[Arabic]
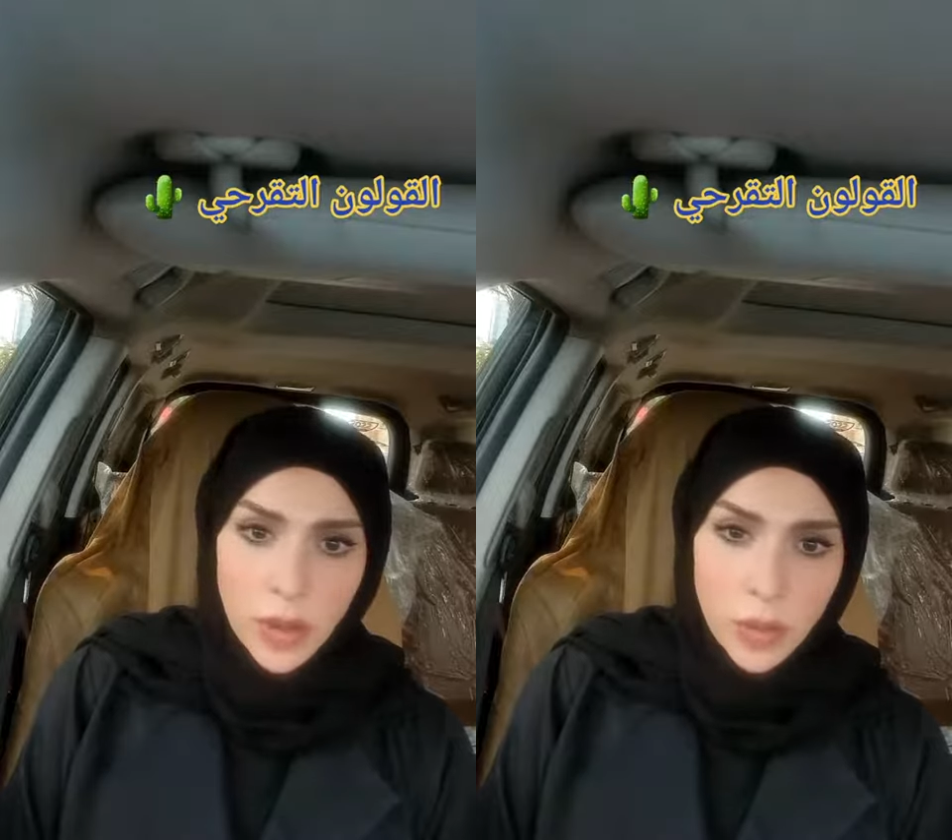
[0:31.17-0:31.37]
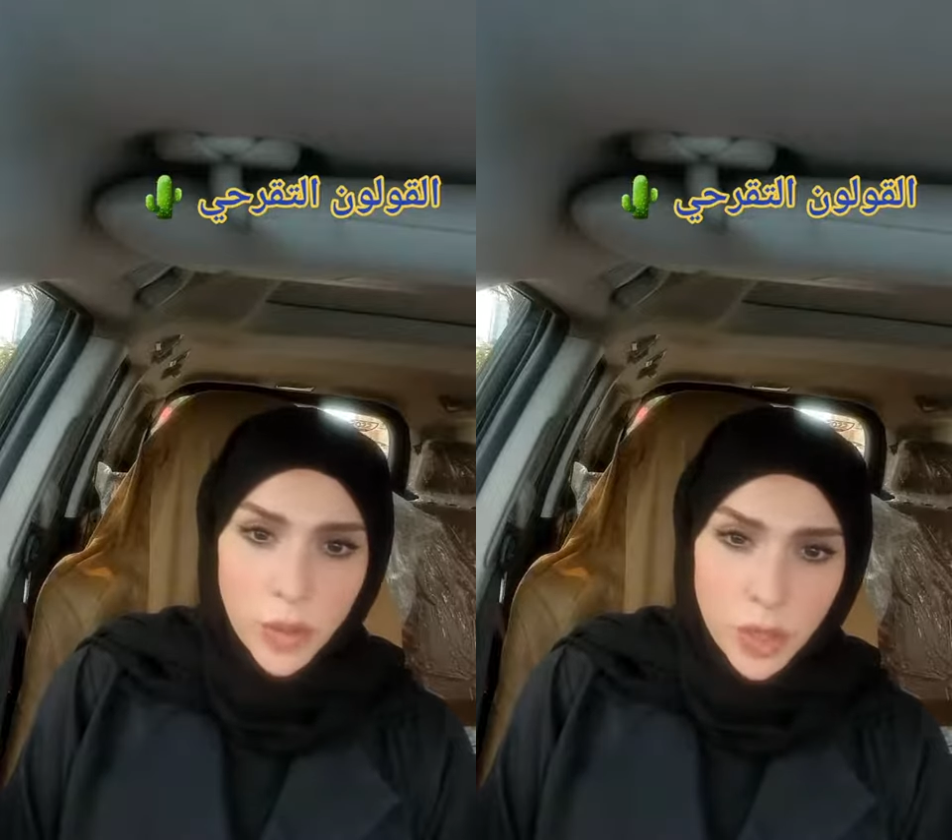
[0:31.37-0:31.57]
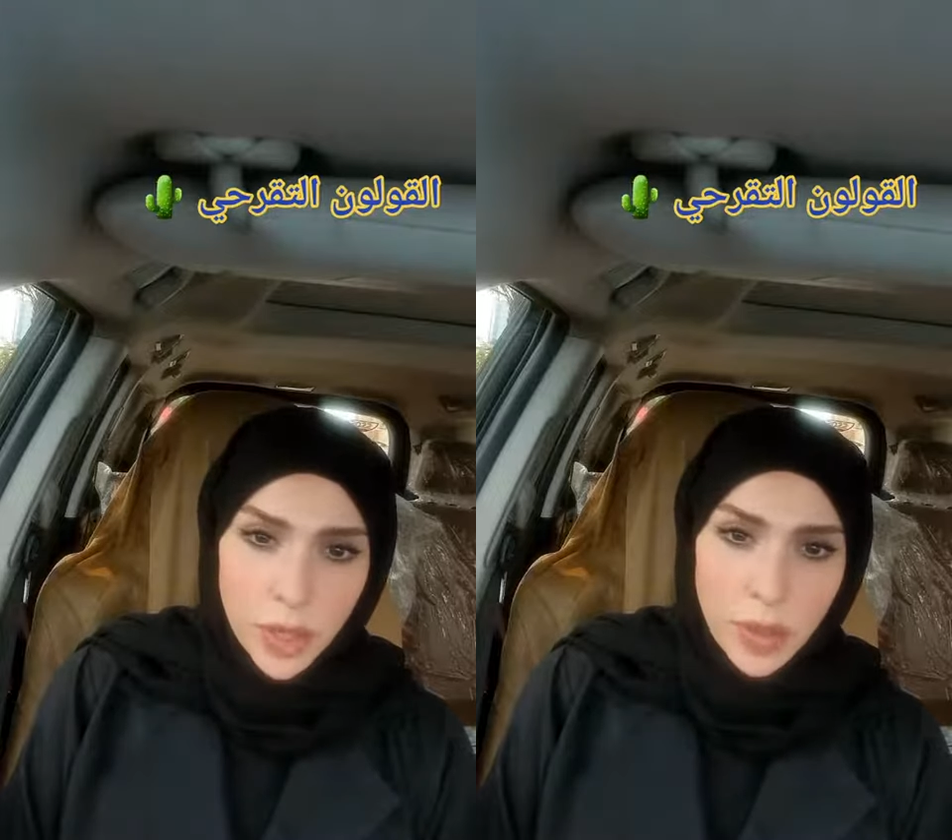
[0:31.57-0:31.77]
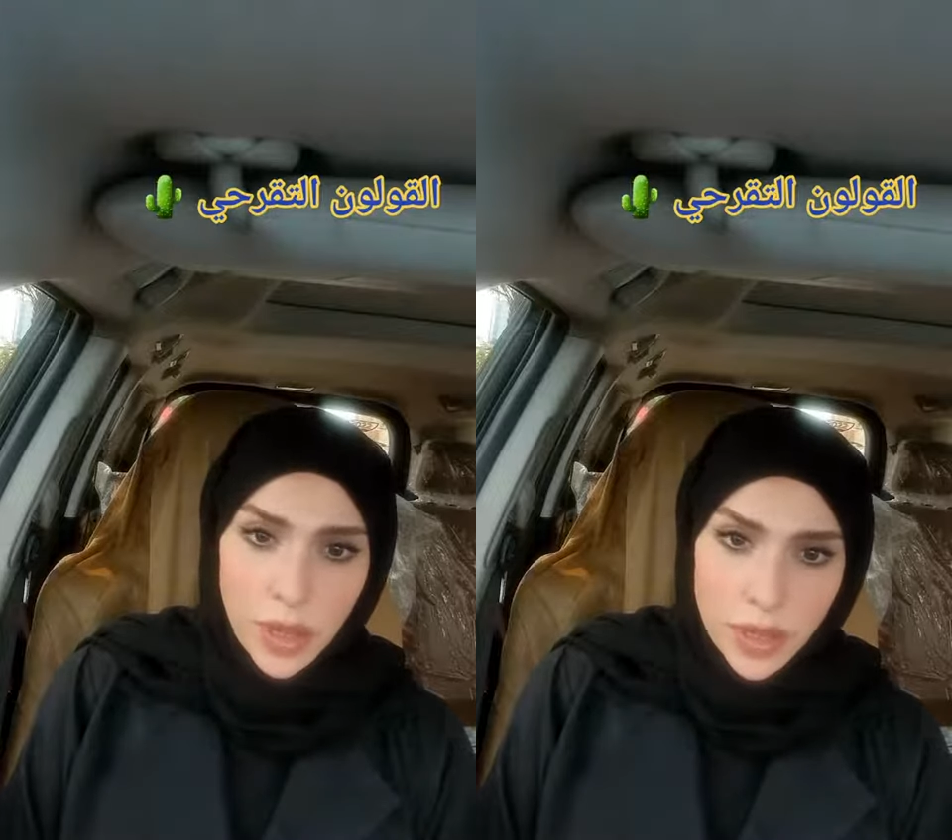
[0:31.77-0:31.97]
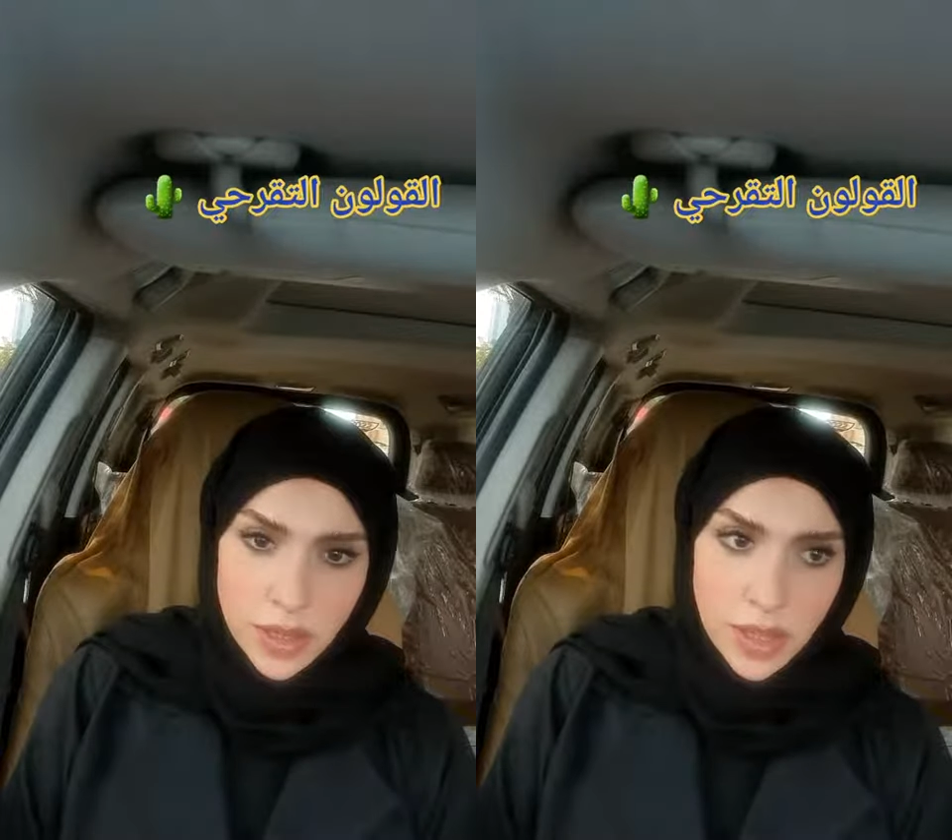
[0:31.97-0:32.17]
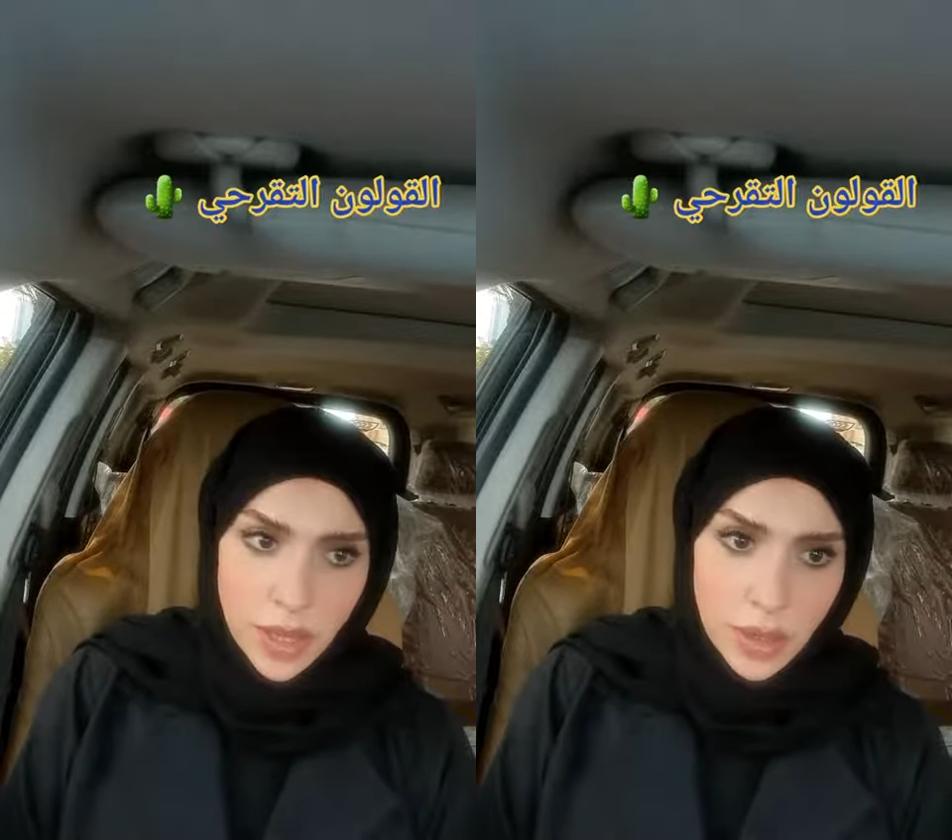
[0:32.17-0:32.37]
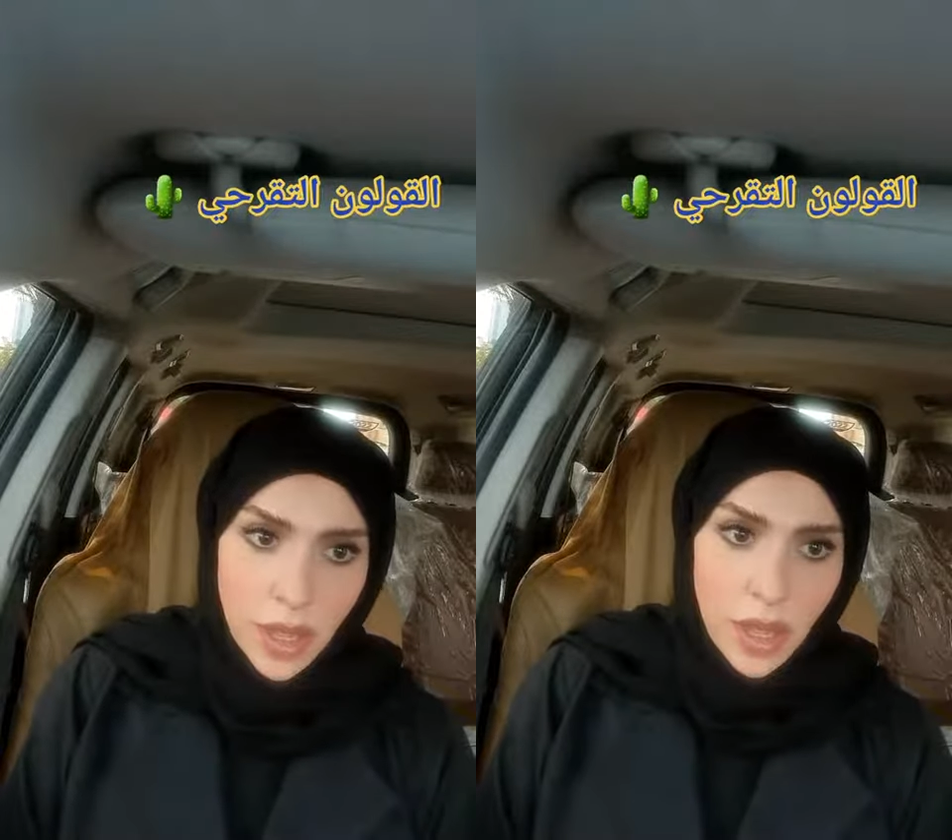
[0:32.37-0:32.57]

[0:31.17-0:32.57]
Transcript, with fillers: المتعبة للإنسان